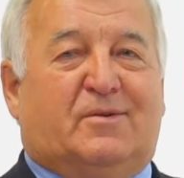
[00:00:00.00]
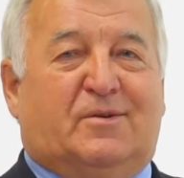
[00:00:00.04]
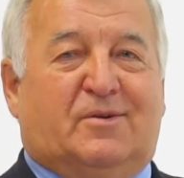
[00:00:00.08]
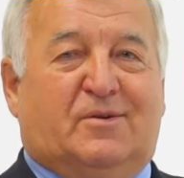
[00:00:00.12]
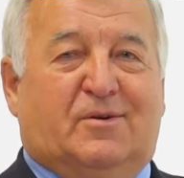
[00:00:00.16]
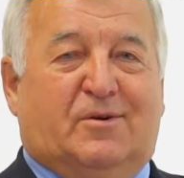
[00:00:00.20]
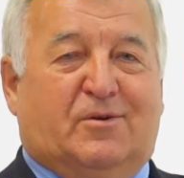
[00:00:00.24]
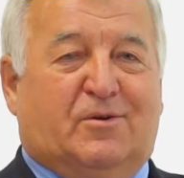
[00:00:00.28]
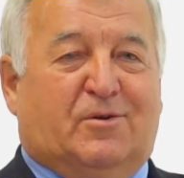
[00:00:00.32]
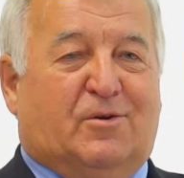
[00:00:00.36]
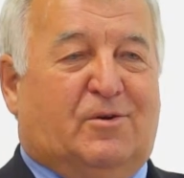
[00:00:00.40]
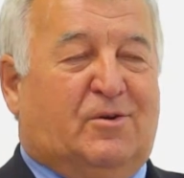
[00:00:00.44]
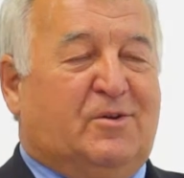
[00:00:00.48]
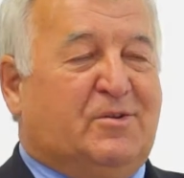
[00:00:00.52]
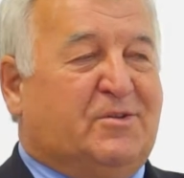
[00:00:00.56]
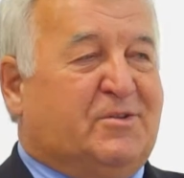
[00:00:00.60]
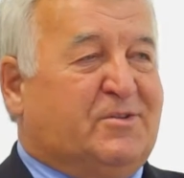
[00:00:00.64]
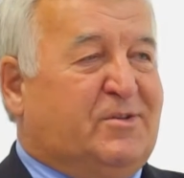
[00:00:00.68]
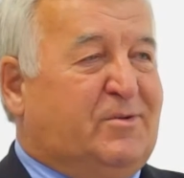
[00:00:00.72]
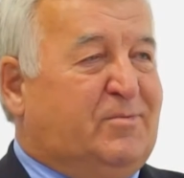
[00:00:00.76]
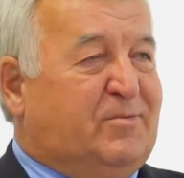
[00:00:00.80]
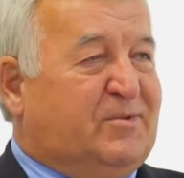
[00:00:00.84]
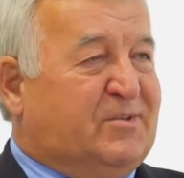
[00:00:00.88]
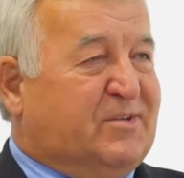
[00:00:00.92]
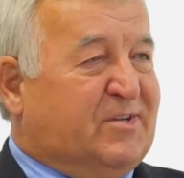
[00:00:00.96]
e,
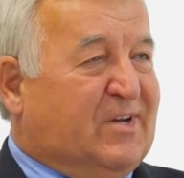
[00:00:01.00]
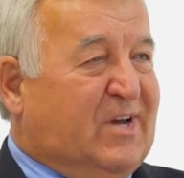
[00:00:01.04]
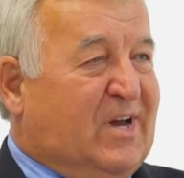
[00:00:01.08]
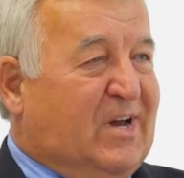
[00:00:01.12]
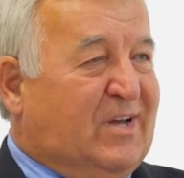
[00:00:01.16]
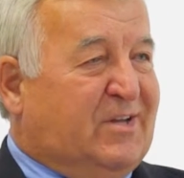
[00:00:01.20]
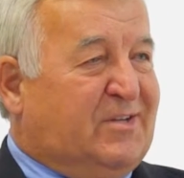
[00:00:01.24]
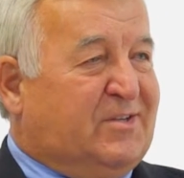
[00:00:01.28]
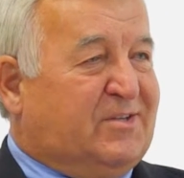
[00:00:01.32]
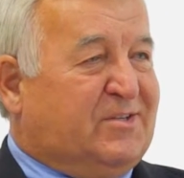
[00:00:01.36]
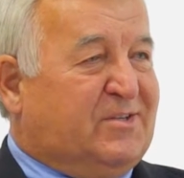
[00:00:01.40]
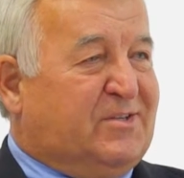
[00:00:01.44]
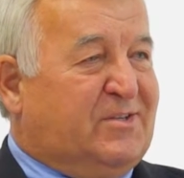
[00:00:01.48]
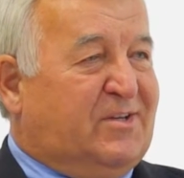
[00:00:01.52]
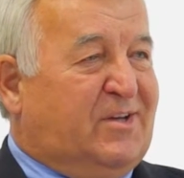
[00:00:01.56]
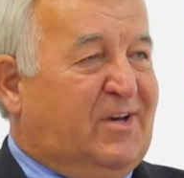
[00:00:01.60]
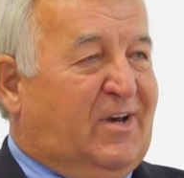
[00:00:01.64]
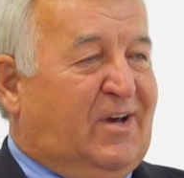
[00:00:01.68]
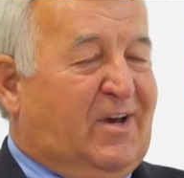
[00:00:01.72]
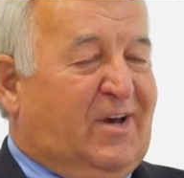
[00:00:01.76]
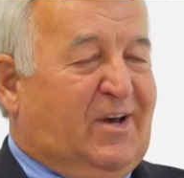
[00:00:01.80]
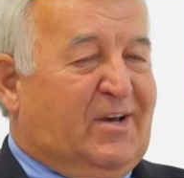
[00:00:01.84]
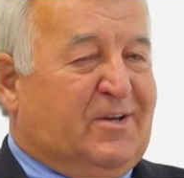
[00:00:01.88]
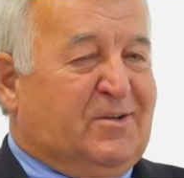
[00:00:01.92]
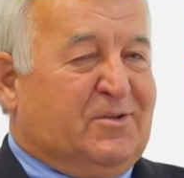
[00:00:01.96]
okoliczni mieszkańcy
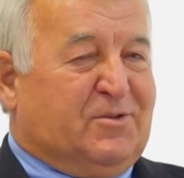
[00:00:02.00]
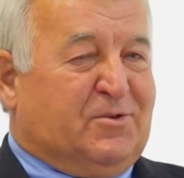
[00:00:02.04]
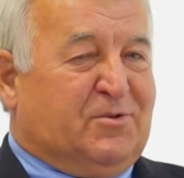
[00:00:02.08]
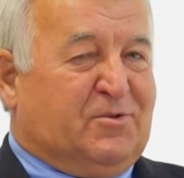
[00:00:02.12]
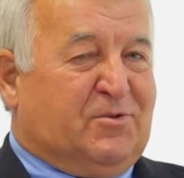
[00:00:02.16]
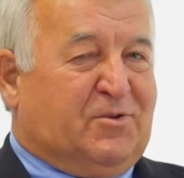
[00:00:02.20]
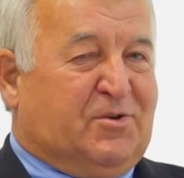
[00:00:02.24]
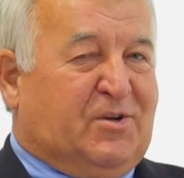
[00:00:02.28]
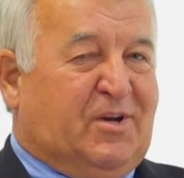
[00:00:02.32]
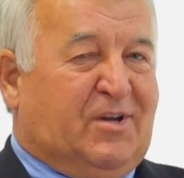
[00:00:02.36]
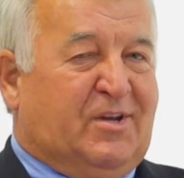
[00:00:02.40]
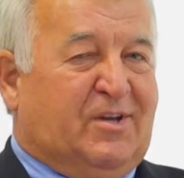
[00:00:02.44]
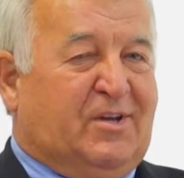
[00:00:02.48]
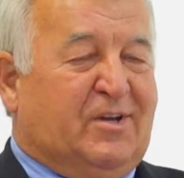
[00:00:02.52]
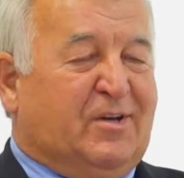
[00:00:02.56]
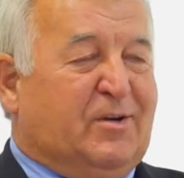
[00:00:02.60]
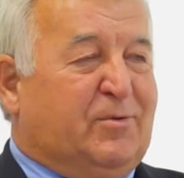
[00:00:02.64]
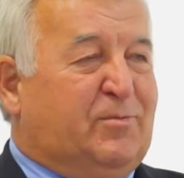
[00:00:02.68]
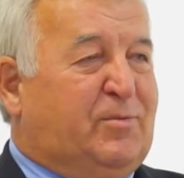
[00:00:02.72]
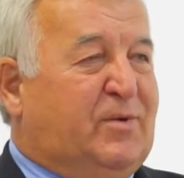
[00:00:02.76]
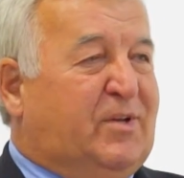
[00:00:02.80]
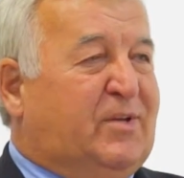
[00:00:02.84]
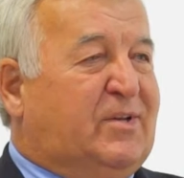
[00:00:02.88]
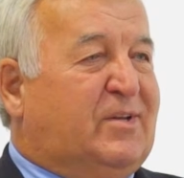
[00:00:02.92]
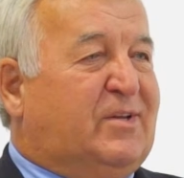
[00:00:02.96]

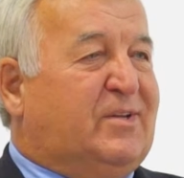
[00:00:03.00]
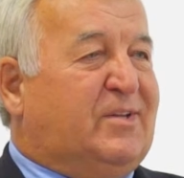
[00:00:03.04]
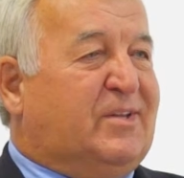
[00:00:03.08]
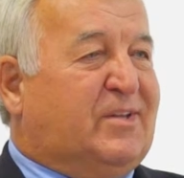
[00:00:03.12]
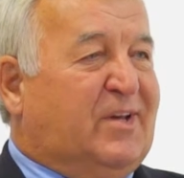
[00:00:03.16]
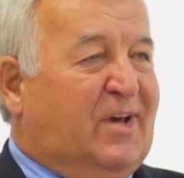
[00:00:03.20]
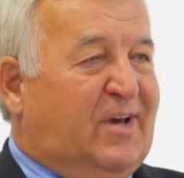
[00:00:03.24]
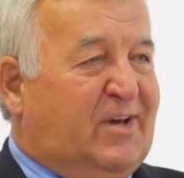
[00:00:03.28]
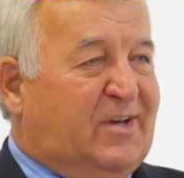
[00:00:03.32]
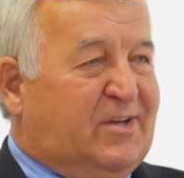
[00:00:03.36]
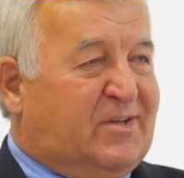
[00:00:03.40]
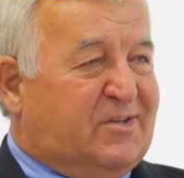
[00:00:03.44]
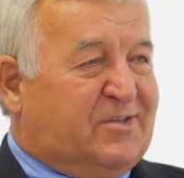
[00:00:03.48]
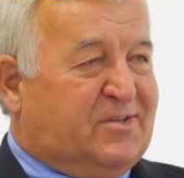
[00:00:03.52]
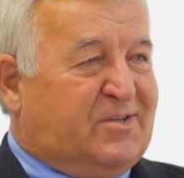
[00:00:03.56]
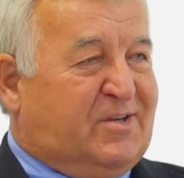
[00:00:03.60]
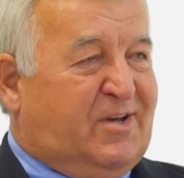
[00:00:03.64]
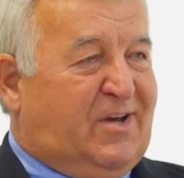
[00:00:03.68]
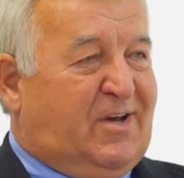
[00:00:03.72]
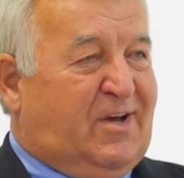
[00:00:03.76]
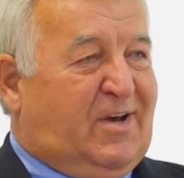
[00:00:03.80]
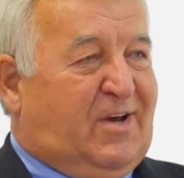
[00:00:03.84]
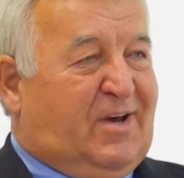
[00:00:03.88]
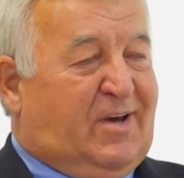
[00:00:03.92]
sąsiednich gmin też